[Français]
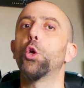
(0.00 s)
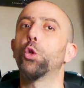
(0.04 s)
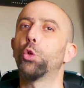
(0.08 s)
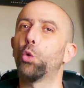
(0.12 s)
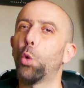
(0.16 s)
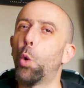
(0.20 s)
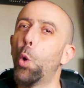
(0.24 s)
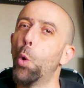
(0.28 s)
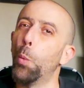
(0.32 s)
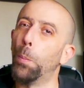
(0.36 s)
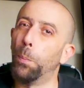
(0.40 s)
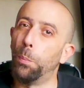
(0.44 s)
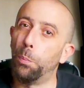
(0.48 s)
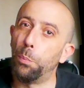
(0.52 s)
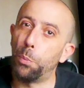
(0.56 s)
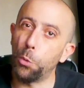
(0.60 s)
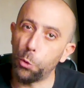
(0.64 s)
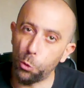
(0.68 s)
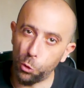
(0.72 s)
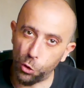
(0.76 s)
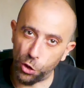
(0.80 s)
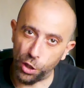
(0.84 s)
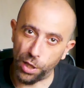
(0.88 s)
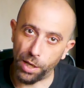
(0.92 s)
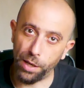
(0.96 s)
trop
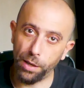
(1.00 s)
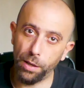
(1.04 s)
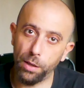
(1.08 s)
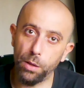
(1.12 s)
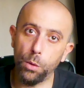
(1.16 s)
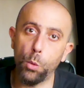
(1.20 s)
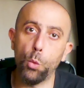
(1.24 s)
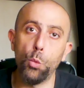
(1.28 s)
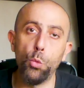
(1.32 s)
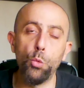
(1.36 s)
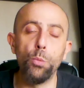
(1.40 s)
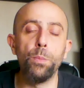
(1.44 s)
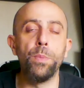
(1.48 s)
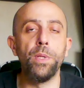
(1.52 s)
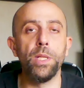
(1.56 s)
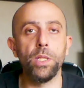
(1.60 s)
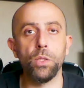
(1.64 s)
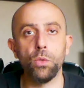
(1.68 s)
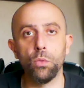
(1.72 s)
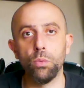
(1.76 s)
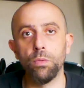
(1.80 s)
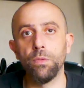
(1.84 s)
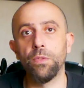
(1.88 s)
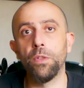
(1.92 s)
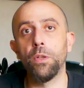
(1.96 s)
peu chers ou bien
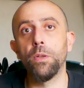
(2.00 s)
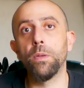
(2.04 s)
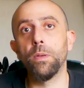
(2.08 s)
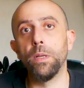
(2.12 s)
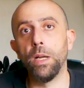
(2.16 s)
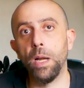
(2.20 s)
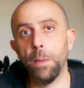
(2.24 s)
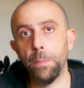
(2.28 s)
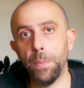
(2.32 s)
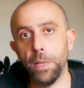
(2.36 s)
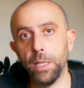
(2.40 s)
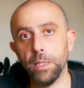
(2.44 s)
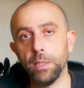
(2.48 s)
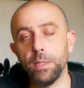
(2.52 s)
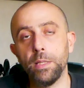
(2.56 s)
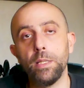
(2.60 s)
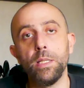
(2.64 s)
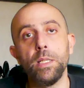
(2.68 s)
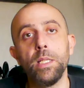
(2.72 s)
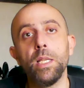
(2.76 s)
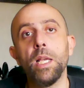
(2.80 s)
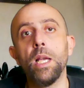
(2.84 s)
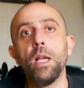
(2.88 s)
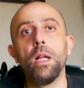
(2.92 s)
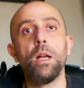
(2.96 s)
souvent la
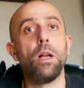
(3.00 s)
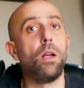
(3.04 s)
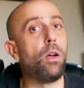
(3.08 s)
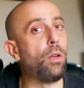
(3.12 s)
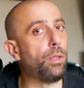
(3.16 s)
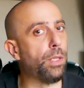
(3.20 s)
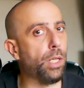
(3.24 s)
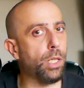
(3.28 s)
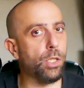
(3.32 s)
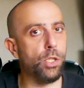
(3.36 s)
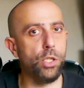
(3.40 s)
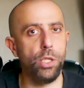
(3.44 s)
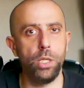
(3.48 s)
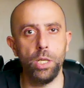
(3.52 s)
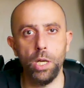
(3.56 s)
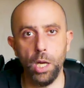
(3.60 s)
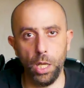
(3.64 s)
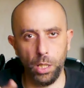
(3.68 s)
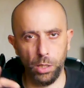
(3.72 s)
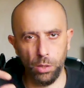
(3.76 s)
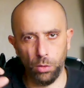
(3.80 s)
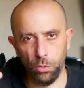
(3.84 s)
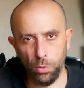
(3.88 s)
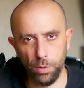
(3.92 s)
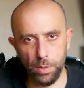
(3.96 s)
partie en argile
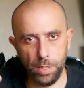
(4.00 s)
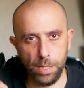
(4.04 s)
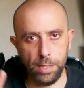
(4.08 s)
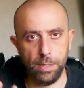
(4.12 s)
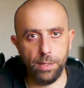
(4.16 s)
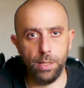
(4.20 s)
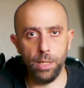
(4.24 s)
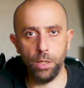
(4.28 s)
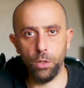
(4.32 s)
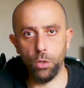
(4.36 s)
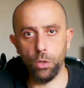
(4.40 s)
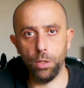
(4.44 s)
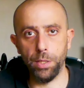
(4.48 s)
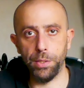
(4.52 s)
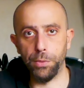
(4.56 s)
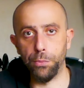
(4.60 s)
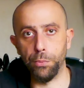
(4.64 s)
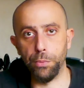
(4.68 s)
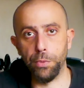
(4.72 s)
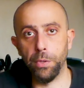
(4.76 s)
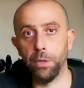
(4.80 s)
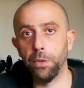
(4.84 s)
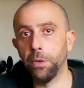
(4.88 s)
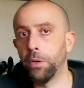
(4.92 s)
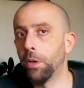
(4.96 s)
a tendance à se décoller
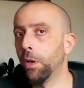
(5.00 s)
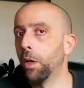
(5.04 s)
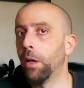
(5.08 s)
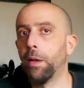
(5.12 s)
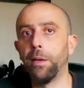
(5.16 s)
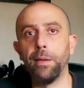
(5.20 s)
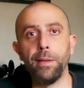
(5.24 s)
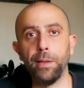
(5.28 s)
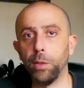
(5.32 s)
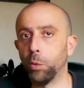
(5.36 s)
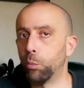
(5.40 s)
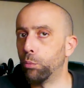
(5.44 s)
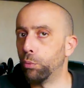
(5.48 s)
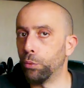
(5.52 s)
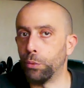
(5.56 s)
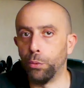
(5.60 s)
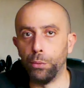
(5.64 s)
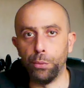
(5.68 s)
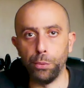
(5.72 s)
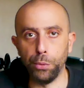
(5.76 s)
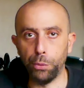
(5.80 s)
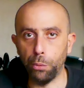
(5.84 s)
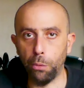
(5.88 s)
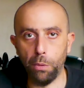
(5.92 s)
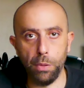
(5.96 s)
du gant et au bout
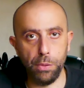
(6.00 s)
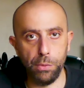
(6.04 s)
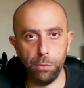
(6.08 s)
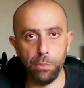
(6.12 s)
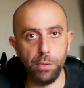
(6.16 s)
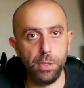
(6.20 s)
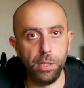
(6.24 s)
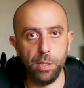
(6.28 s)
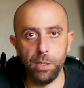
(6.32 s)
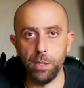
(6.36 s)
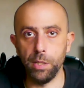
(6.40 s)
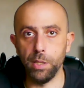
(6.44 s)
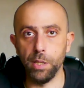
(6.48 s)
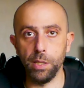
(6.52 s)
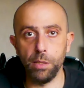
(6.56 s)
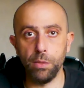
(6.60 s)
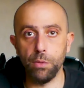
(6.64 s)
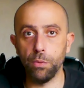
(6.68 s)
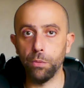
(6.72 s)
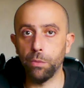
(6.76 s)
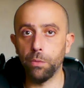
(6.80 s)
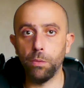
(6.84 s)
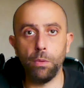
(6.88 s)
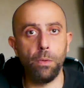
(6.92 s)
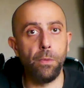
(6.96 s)
de 2-3
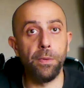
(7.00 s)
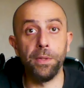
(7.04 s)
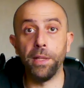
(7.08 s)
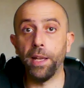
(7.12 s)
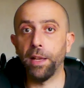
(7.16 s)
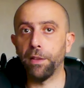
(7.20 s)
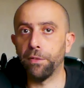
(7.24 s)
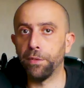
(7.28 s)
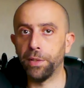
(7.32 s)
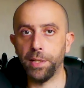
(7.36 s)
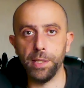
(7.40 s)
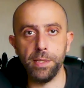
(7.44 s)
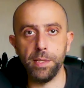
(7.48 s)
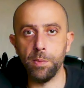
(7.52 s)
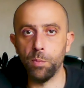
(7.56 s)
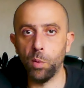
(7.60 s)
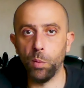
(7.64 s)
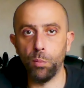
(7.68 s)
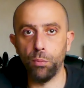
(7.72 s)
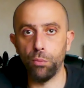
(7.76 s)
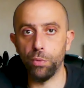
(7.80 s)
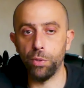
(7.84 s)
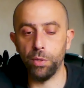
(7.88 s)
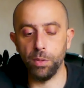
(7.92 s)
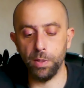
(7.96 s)
utilisations, on arrive quasiment
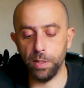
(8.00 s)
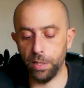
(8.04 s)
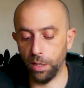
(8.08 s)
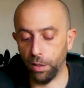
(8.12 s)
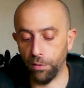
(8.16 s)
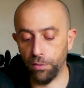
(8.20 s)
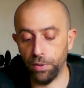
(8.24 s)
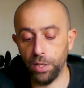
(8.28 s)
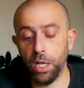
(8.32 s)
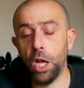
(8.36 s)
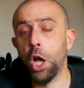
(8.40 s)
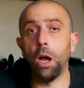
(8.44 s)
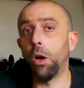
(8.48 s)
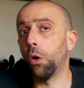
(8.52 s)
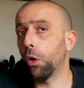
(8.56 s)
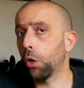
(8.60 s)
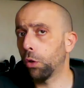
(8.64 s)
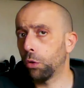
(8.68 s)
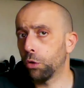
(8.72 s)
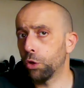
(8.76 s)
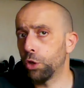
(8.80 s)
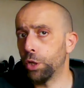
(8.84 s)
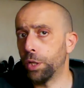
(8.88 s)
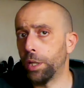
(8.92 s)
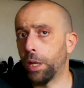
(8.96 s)
plus s'en servir, alors
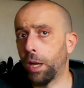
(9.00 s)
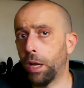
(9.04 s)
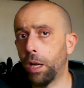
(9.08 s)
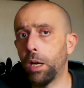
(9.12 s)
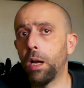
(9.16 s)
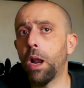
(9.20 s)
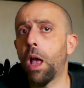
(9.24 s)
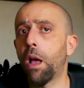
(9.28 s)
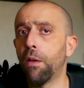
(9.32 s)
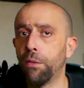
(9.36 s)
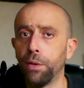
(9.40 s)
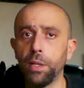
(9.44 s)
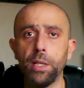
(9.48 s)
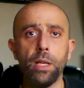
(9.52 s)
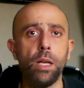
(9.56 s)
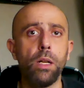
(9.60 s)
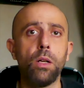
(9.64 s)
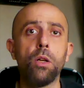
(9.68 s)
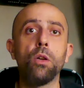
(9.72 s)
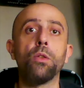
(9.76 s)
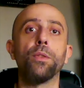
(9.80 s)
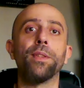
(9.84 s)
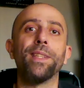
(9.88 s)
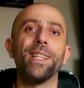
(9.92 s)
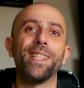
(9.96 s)
qu'en général, avec un
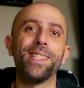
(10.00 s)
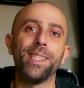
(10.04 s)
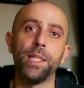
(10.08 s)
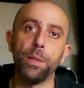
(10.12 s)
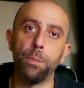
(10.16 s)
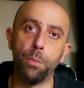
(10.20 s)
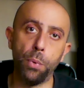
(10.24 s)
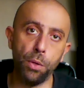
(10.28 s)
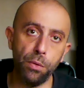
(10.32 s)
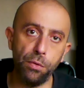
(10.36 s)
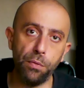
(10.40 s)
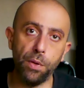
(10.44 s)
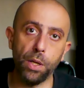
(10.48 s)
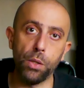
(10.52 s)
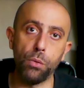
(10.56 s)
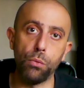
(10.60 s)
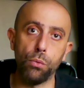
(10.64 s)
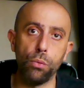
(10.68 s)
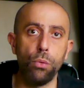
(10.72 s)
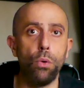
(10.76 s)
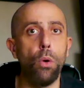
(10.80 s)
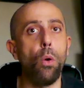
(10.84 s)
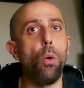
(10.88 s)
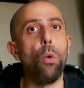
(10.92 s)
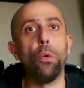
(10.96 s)
gant d'assez bonne
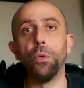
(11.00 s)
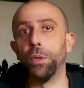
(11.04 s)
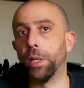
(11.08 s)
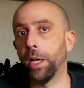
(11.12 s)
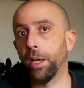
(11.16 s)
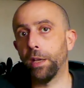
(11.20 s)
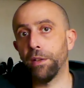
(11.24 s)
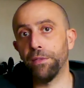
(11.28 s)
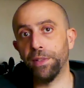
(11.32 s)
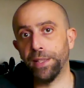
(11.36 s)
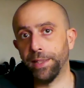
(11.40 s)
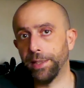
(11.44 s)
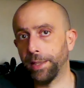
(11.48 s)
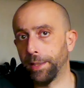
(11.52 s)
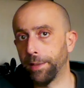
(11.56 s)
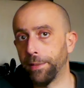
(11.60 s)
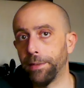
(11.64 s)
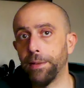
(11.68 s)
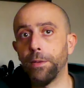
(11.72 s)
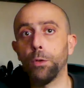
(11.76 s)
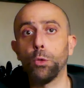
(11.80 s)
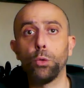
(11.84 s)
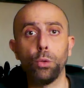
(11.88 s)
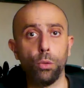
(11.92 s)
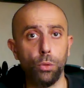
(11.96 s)
facture, on arrive à
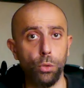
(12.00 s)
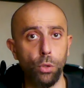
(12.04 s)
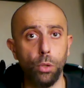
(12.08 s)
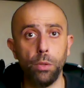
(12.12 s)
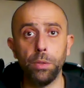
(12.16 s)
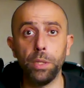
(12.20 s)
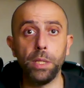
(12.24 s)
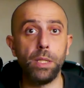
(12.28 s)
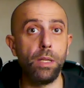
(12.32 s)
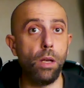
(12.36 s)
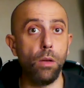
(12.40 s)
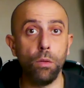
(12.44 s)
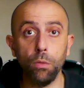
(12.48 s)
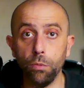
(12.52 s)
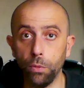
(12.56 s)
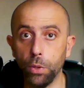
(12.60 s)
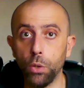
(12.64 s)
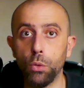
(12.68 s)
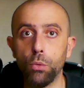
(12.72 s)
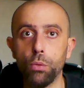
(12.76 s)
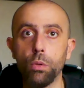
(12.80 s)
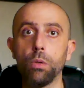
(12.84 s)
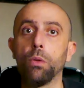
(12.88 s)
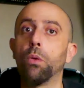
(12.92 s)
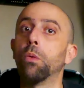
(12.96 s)
traiter entre 30 et 40
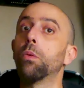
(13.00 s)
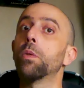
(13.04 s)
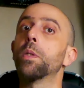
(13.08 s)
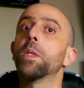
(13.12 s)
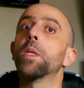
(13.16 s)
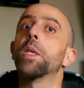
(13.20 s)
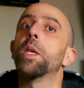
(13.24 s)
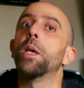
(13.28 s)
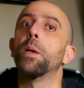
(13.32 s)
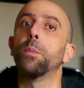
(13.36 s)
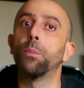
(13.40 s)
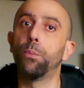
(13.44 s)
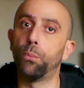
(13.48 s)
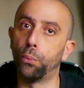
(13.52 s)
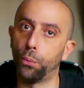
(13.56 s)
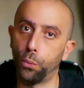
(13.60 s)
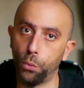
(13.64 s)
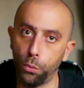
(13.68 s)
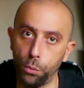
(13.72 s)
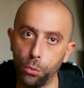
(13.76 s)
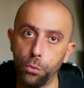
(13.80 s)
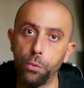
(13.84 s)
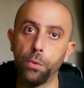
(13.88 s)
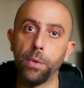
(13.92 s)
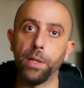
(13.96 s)
véhicules, donc ce qui est
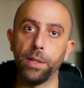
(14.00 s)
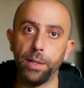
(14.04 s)
plutôt